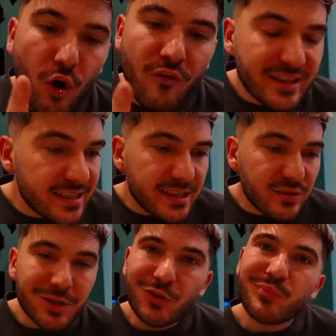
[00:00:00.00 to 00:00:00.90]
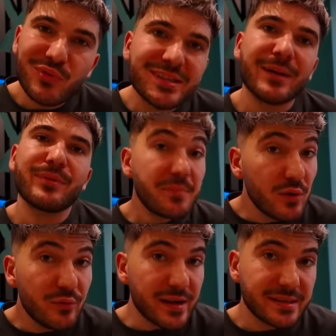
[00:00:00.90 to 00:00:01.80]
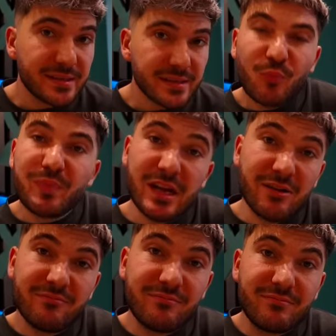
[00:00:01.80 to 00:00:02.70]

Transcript: On va tester sur des trucs plus simples. Pile ou face Pile.